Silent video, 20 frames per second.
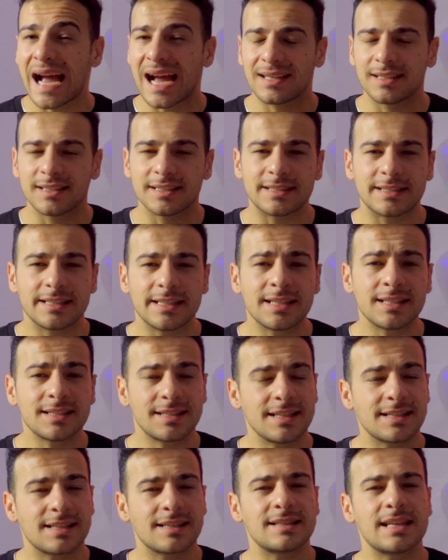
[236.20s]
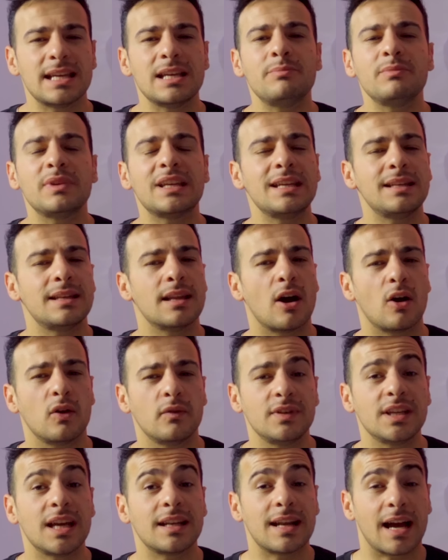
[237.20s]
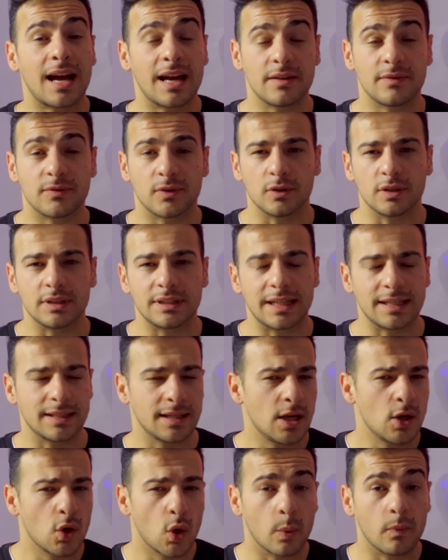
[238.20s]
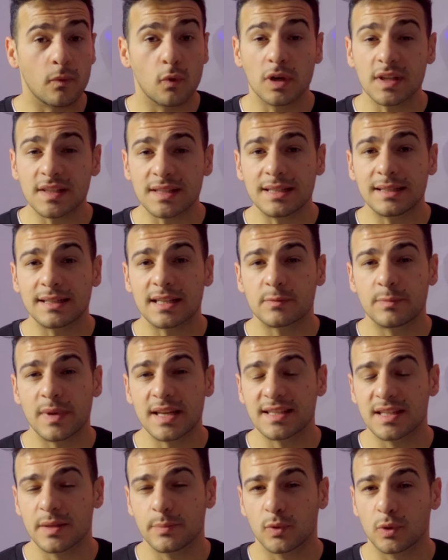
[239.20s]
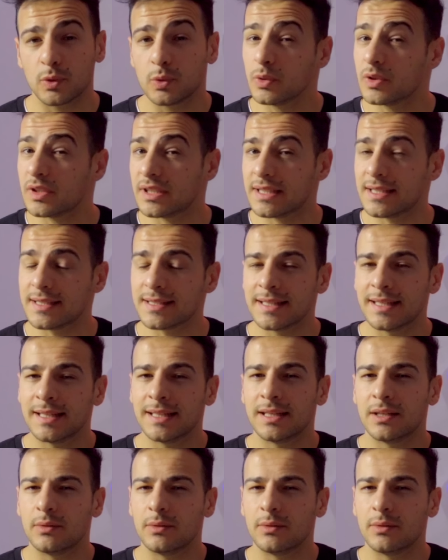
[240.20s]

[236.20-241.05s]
Allerdings ist es eben genau wie ein iPhone, denn obwohl es nicht das beste Produkt ist,